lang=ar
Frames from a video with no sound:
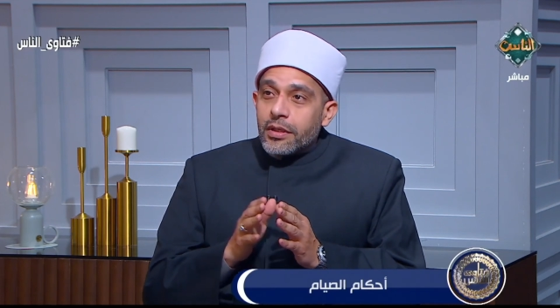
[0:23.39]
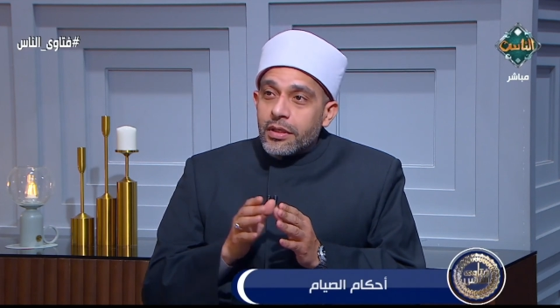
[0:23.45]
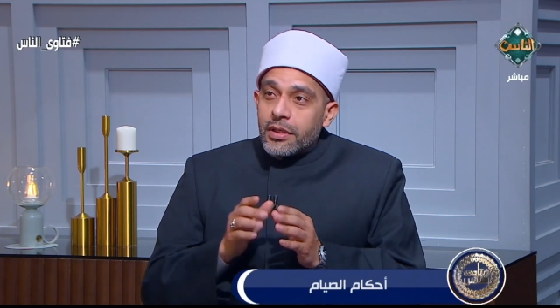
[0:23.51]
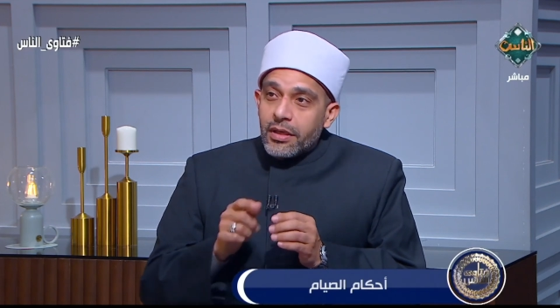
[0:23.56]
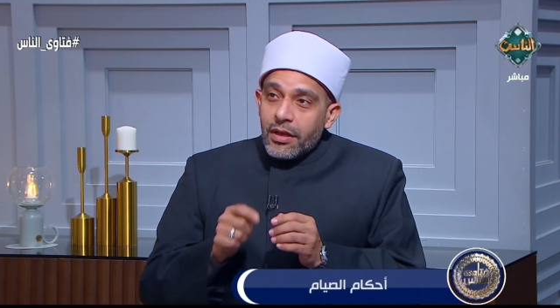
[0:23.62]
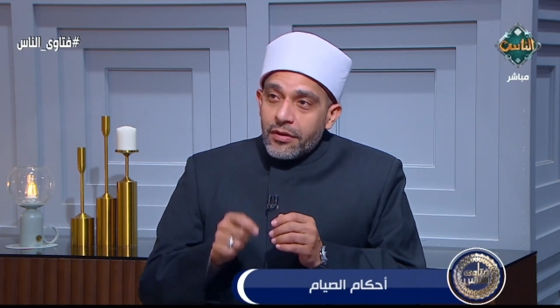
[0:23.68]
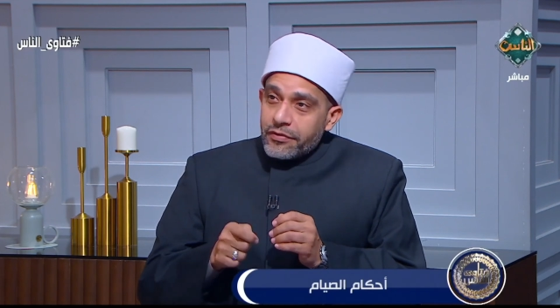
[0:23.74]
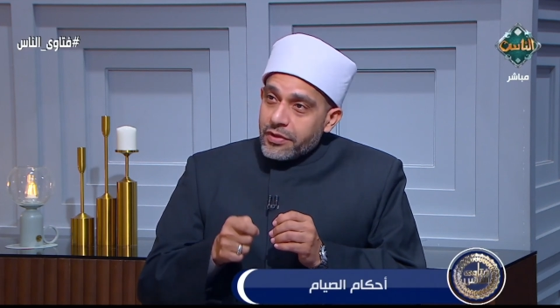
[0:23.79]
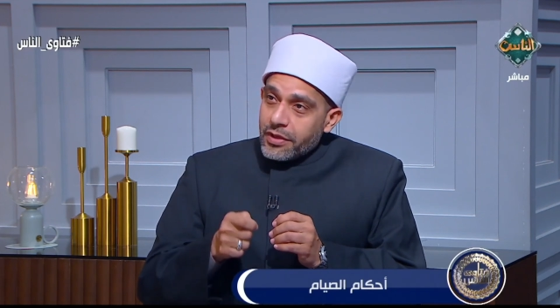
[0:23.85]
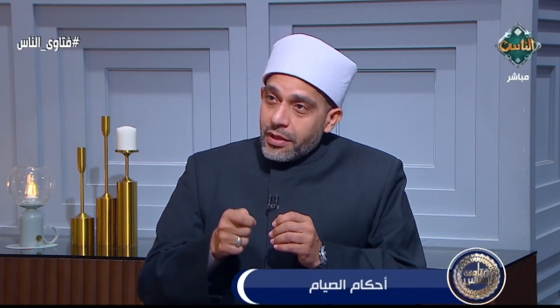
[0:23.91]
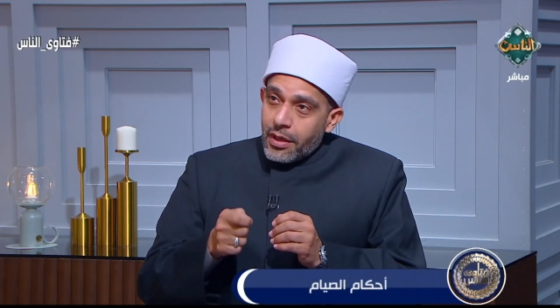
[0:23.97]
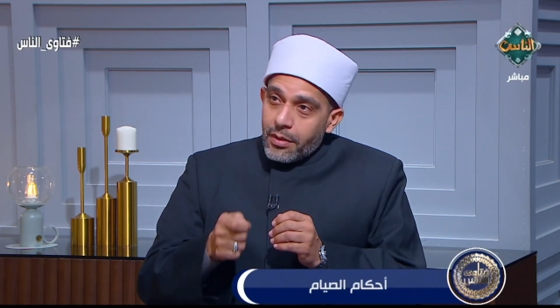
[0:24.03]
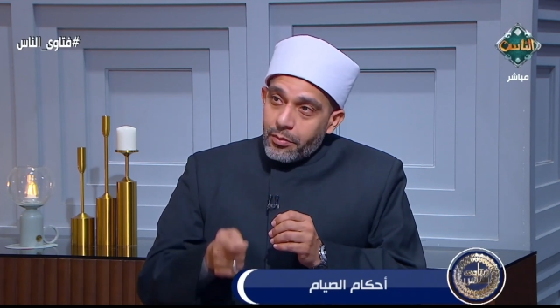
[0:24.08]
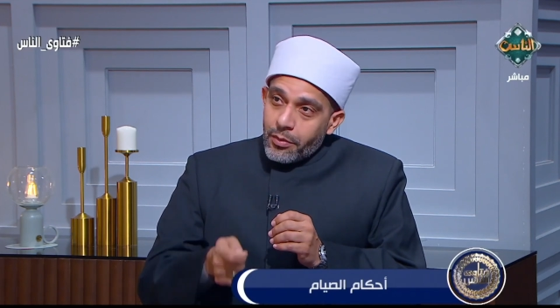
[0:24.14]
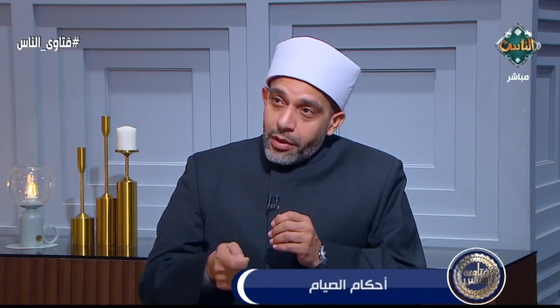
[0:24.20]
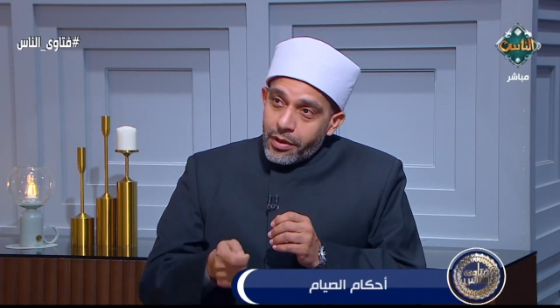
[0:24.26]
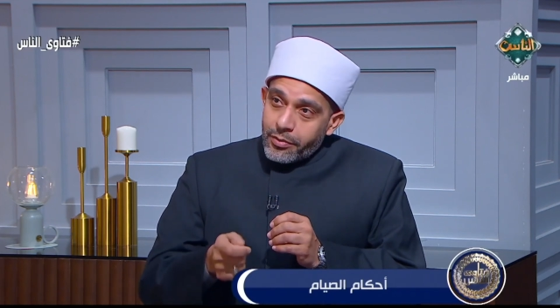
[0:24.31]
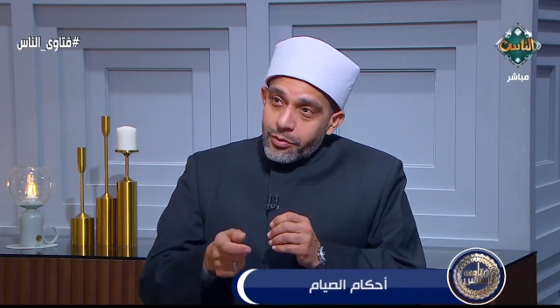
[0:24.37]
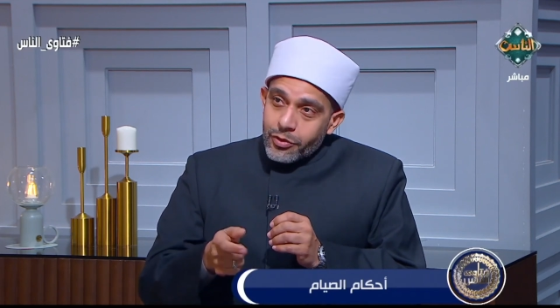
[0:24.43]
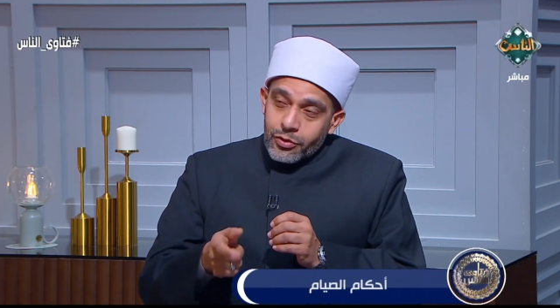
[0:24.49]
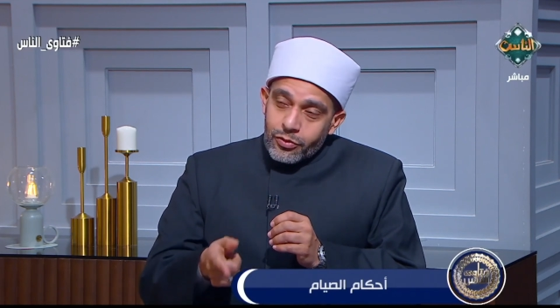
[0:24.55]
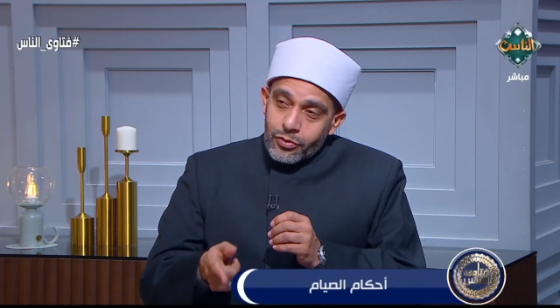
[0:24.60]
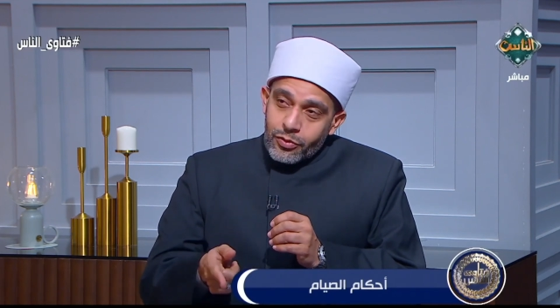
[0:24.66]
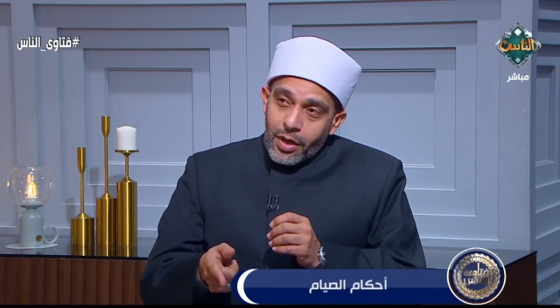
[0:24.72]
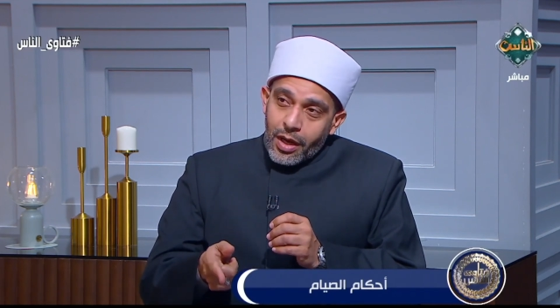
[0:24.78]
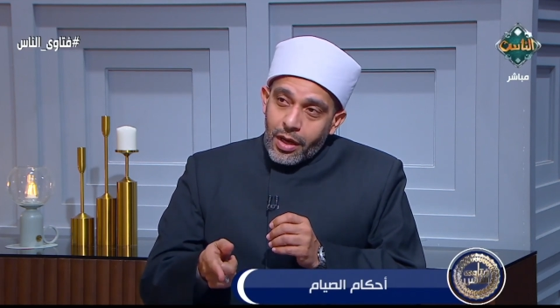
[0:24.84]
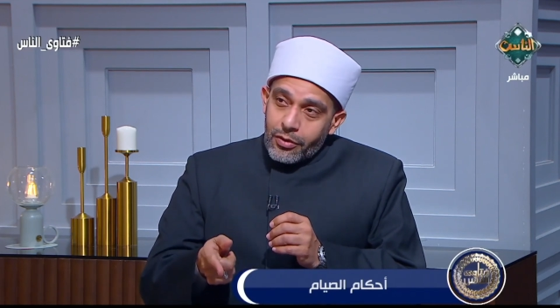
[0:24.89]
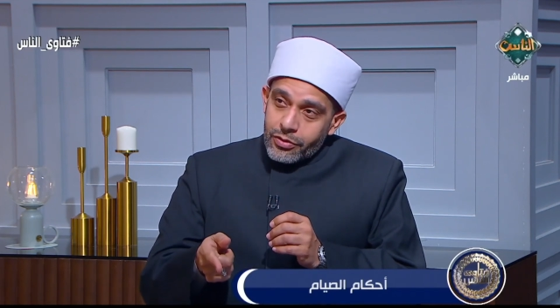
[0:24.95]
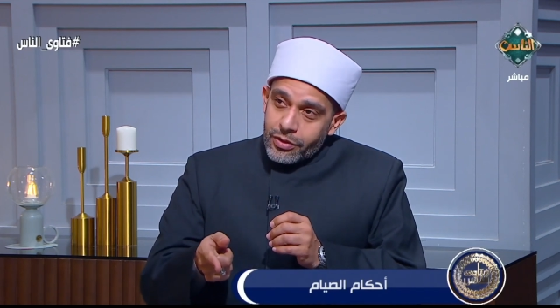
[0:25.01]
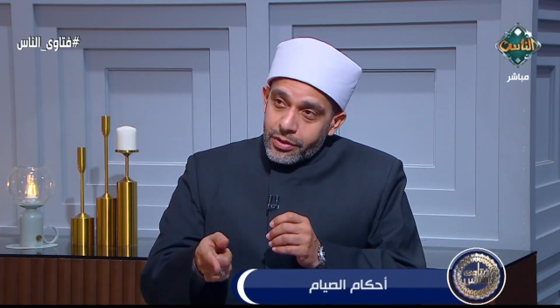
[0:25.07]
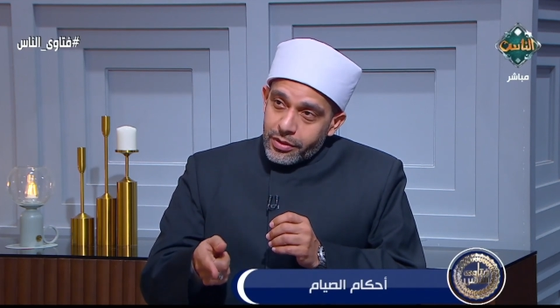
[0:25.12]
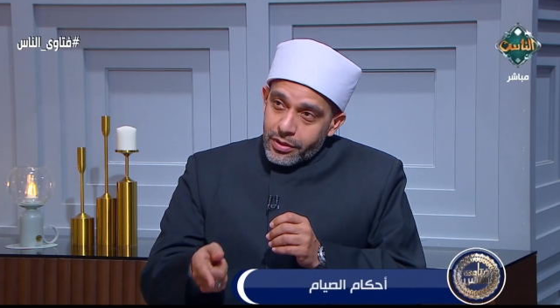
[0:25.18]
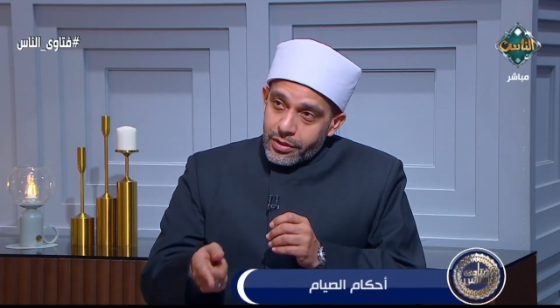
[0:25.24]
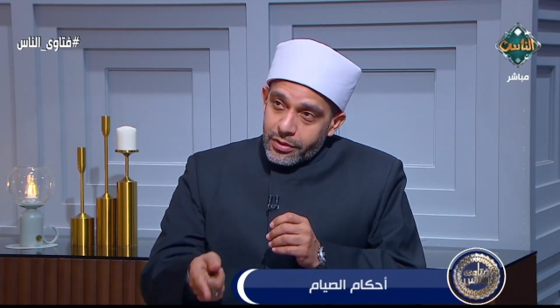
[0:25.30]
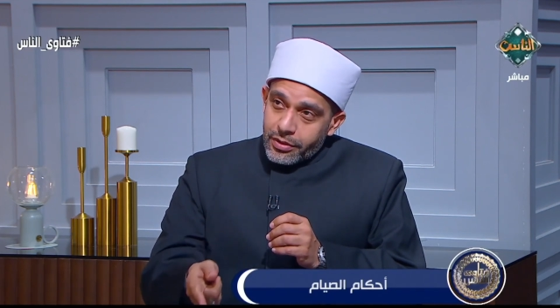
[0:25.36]
النفس الاماره بالسوء
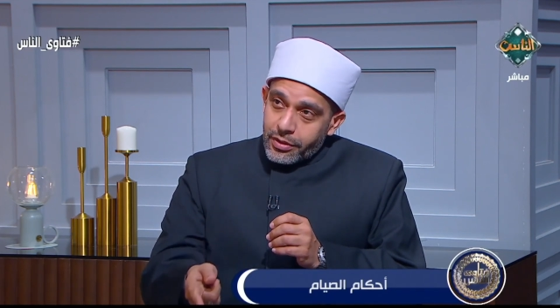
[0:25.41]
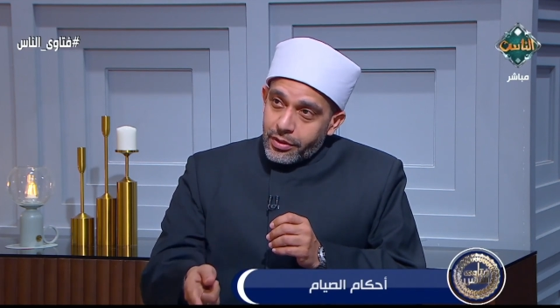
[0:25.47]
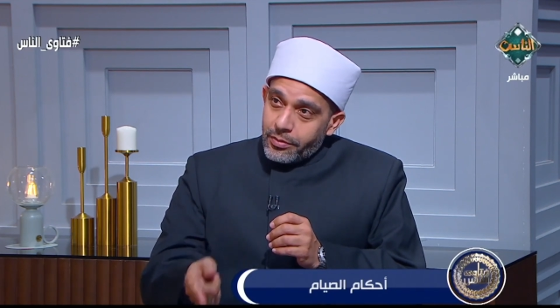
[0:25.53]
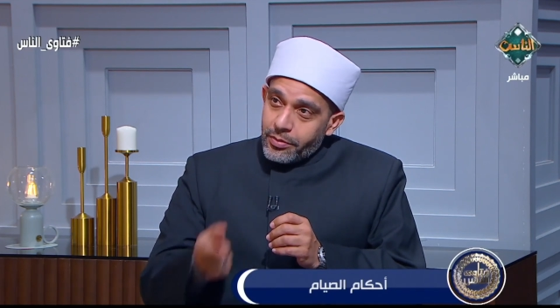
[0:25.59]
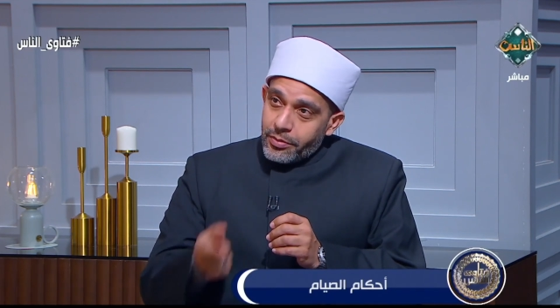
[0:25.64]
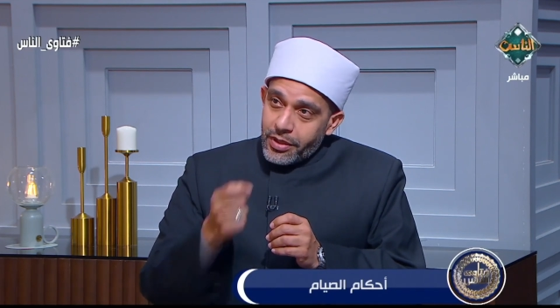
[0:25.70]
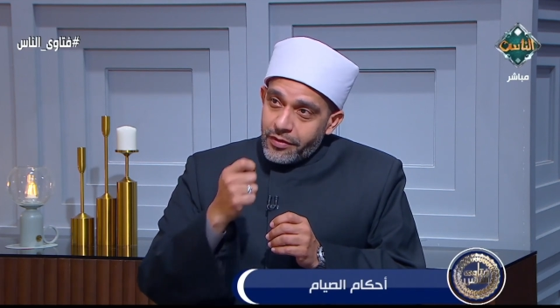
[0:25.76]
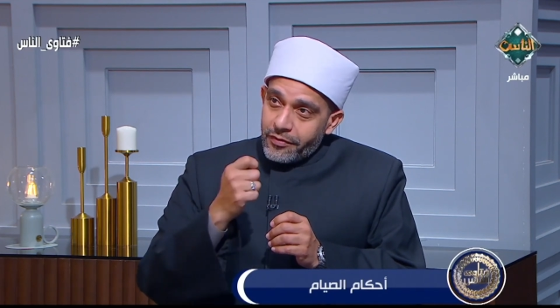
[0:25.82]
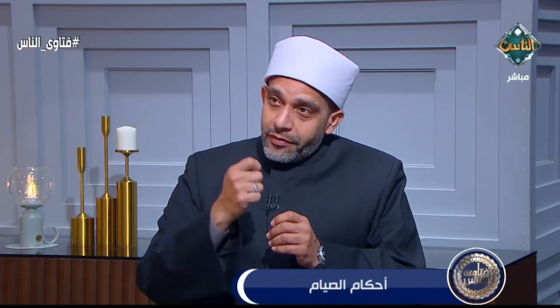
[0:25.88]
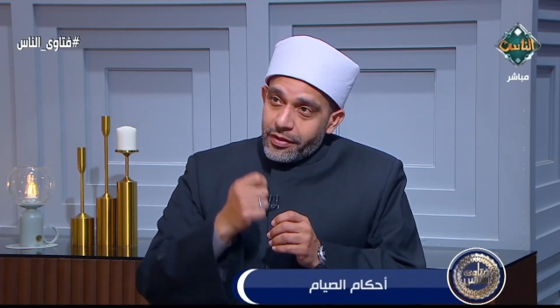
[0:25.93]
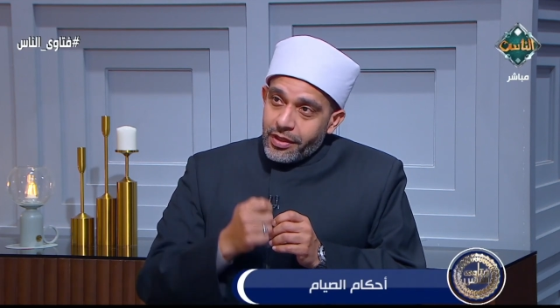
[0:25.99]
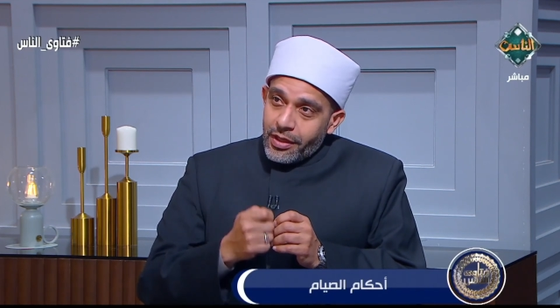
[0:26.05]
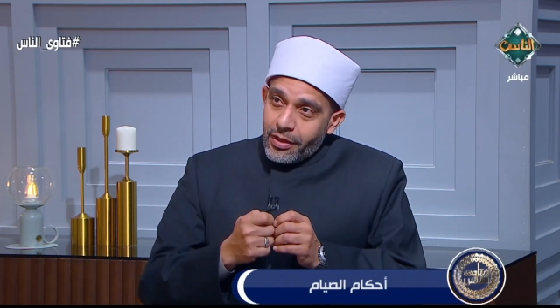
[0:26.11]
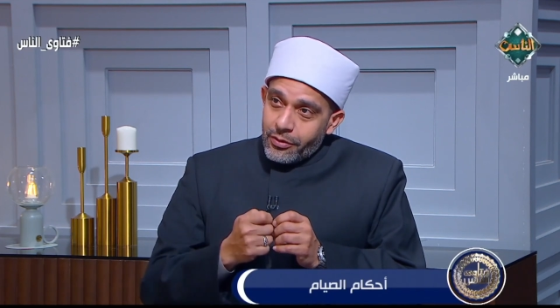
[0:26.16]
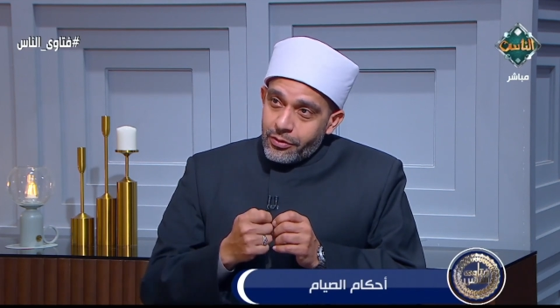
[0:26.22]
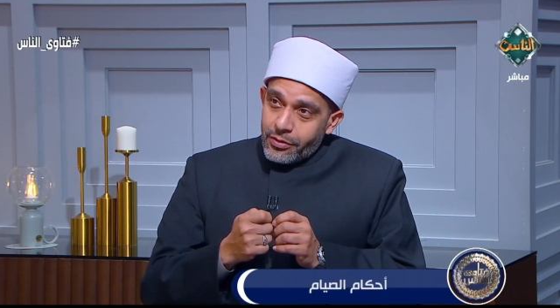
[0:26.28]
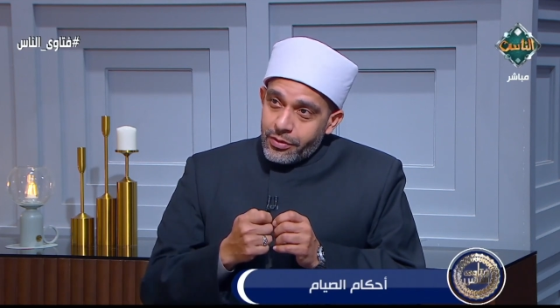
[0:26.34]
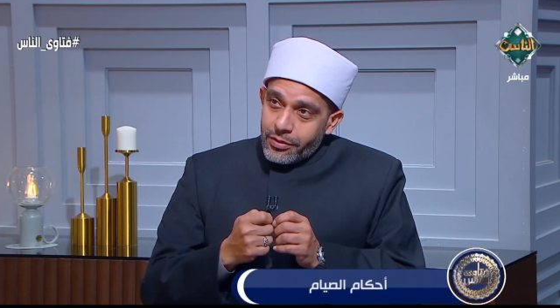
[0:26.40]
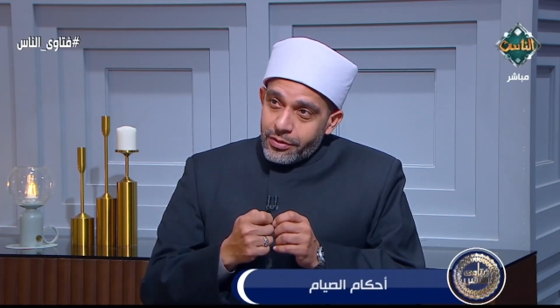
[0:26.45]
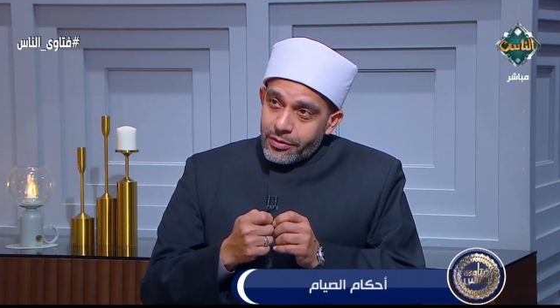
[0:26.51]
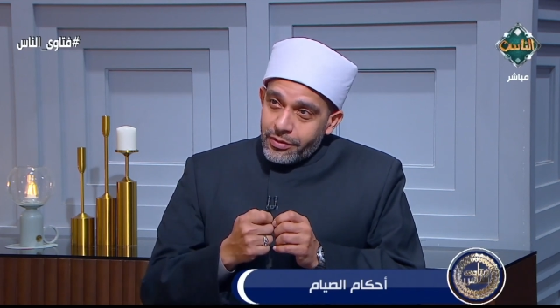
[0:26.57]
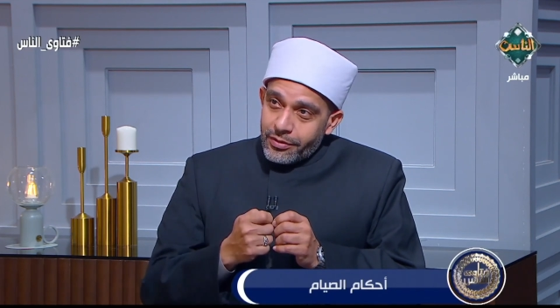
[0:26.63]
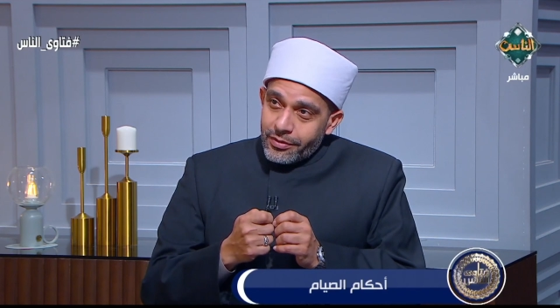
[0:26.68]
عاوزه تعصي ربنا فتاكل